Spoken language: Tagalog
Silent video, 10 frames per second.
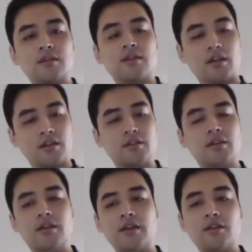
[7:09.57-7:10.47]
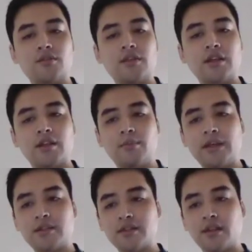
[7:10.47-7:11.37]
naka-integrate yung
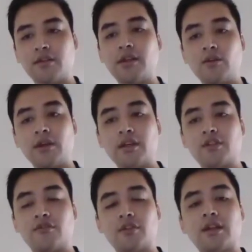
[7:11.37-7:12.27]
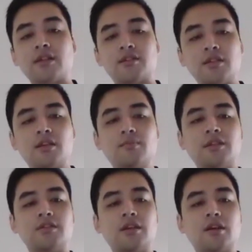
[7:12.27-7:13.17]
database ng DOH for testing,
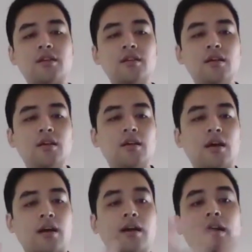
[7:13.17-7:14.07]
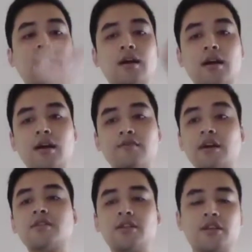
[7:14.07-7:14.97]
PCR, hanggang uh,
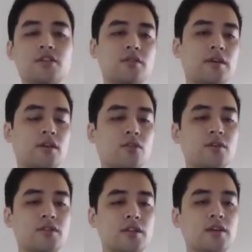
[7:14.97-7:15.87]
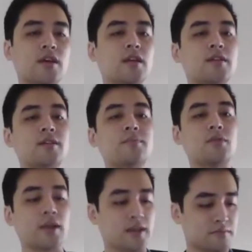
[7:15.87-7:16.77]
vaccination records integrated po
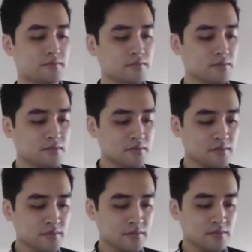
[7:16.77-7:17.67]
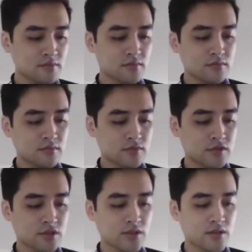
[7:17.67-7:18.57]
yan.
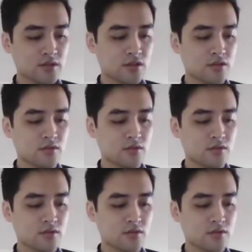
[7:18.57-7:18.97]
So, so